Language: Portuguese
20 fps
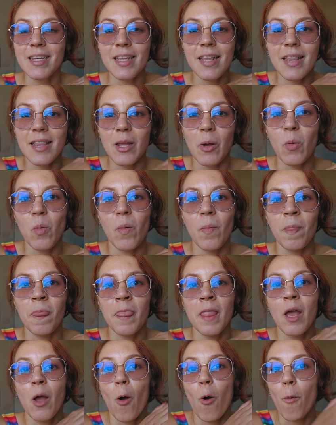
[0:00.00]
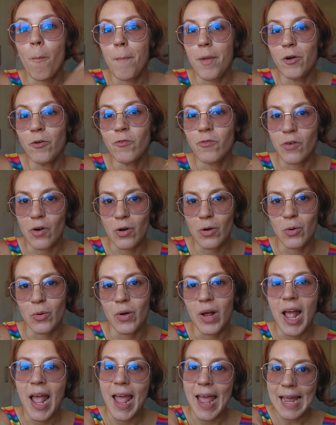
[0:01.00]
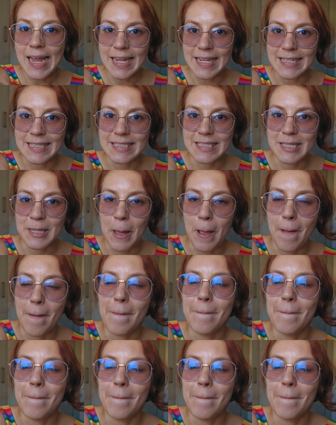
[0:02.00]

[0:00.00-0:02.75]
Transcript: Então, o meu foco é esse.